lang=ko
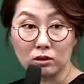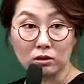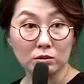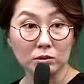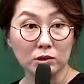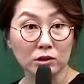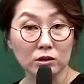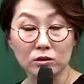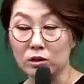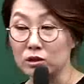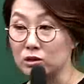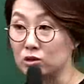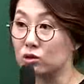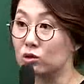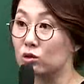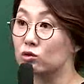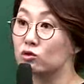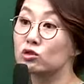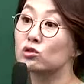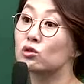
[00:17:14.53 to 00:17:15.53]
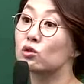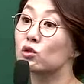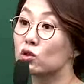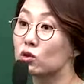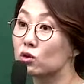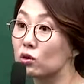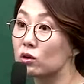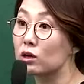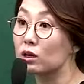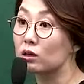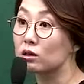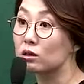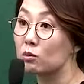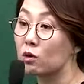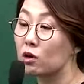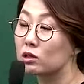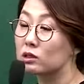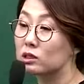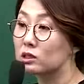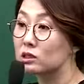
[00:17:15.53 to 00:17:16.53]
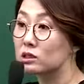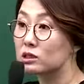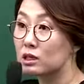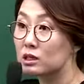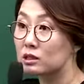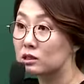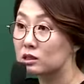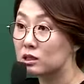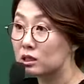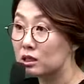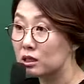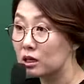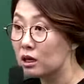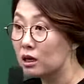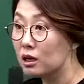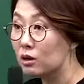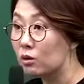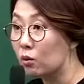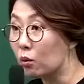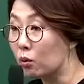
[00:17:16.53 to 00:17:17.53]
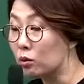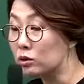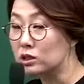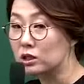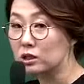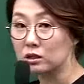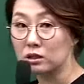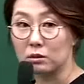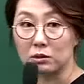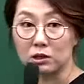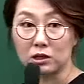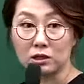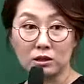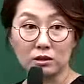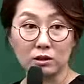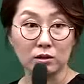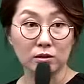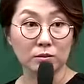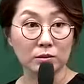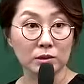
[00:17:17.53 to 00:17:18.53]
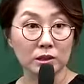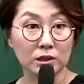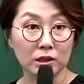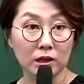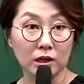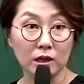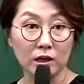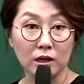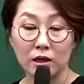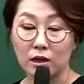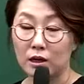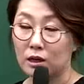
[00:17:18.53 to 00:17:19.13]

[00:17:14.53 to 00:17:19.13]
그럼 이걸 대충 훈으로 읽어라. 그럼 뭐가 되시죠? 시, 옷이 돼버리게 된 겁니다.